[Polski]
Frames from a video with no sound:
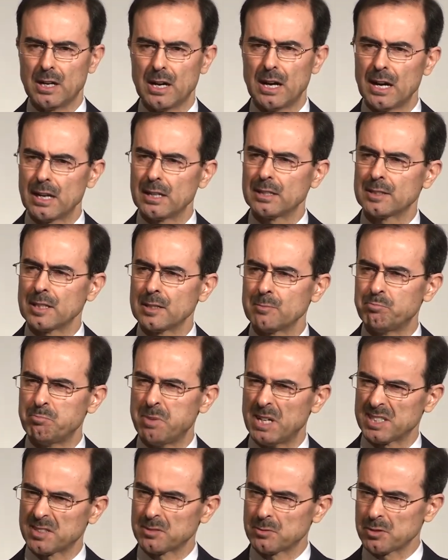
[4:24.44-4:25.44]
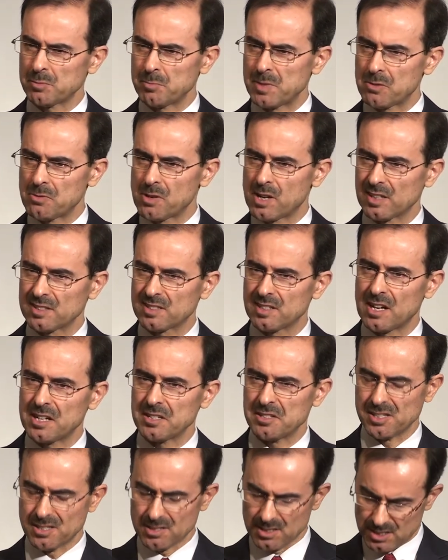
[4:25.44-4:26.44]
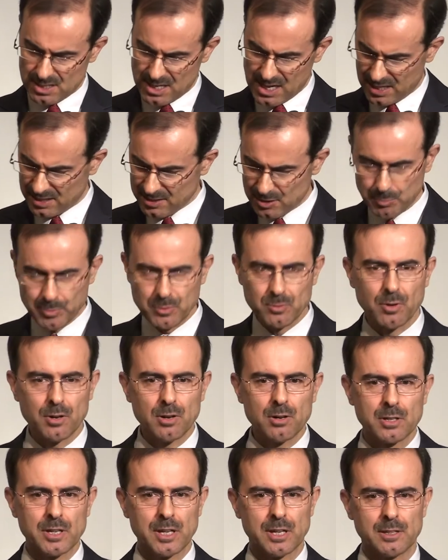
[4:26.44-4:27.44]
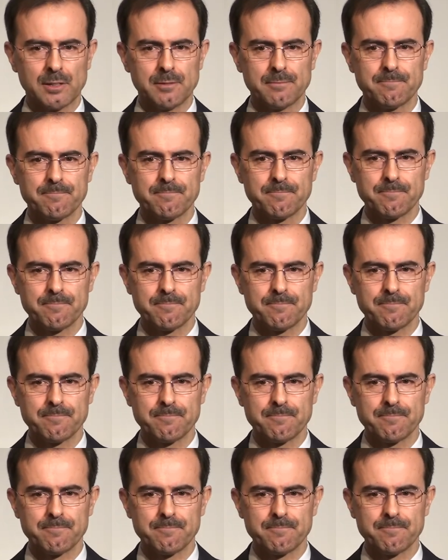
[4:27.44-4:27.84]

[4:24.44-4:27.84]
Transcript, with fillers: ale ten pastor miał kazanie. Ach, to był ogień.